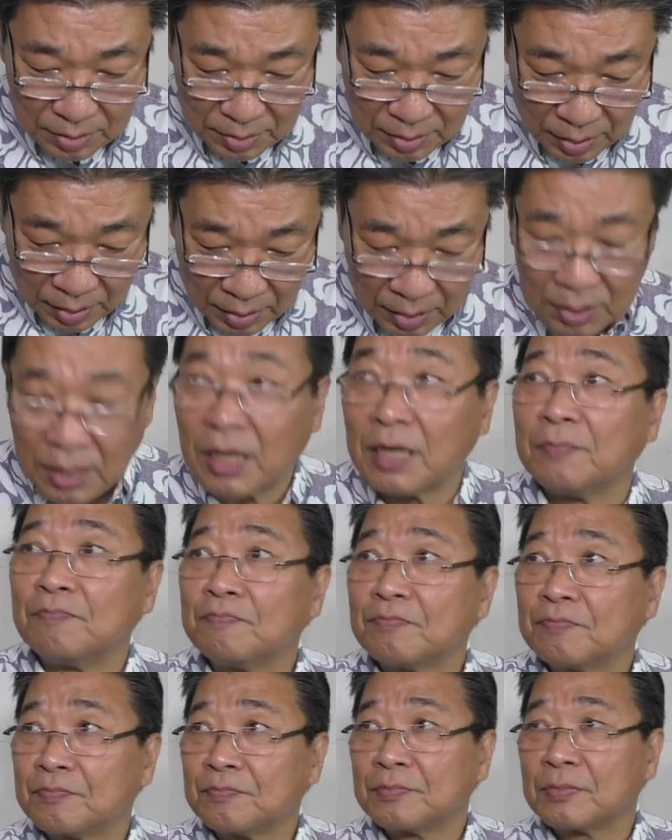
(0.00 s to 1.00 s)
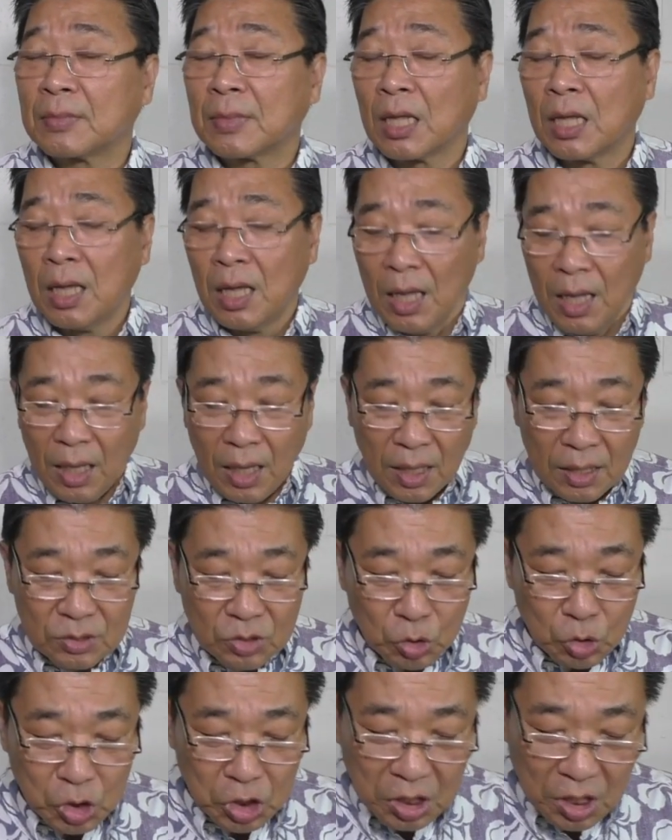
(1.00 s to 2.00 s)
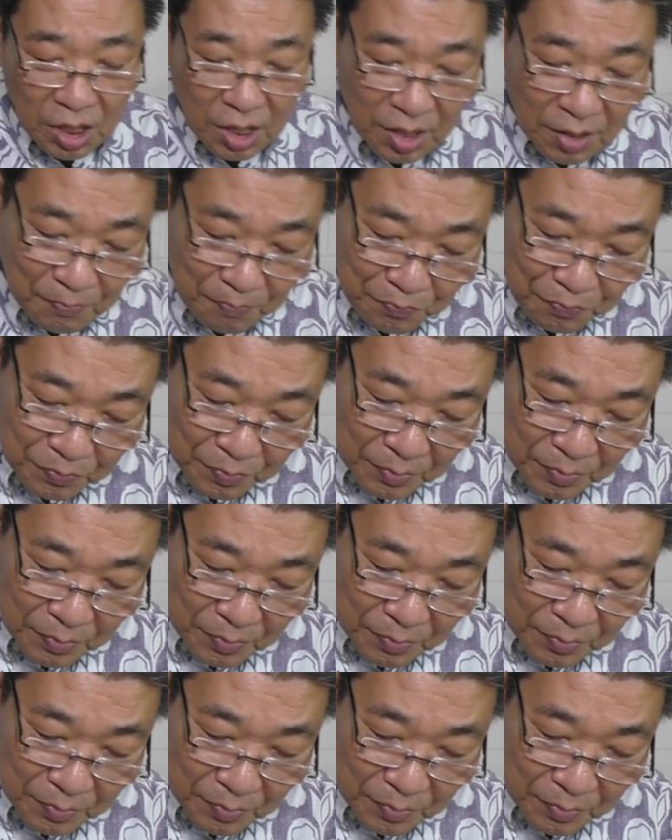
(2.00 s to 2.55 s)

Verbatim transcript: ならない。そして